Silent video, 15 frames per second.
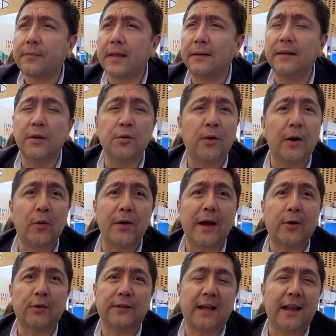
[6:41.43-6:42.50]
sin duda
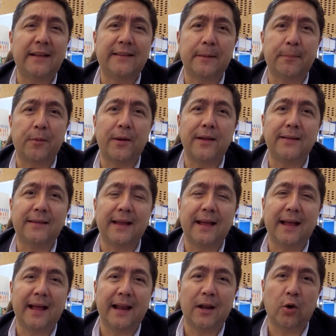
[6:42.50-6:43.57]
alguna, cruzar este
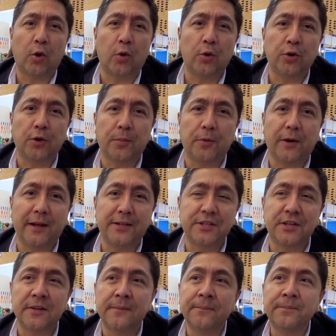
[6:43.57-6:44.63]
puente, el Jorullo
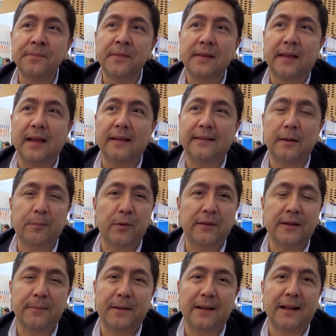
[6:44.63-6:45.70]
Bridge, que es el
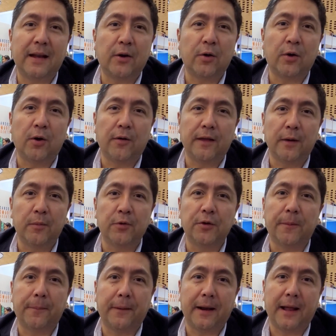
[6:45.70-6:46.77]
puente más largo del
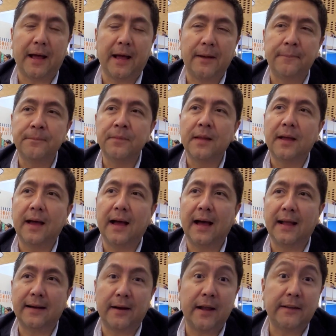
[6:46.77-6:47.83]
mundo para
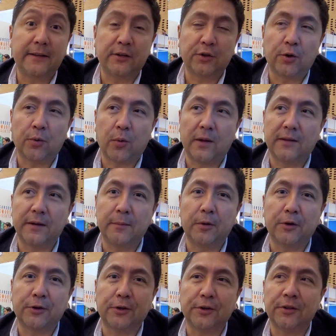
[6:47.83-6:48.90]
racers o
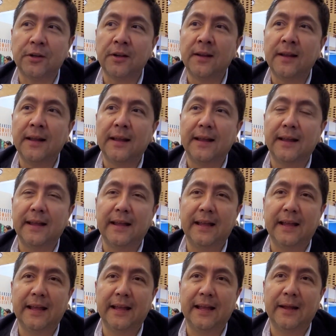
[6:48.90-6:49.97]
cuatrimotos
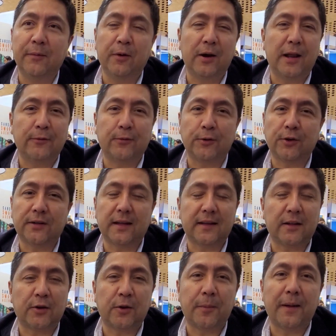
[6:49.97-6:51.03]
y, bueno, las fotos que
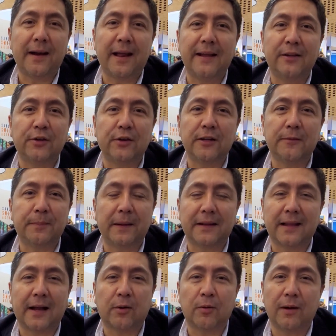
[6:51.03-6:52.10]
se toman ahí son
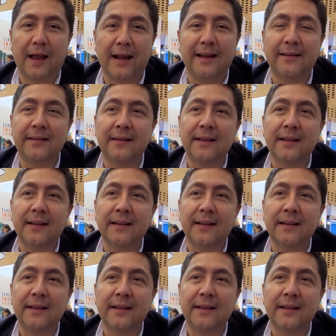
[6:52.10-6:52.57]
espectaculares.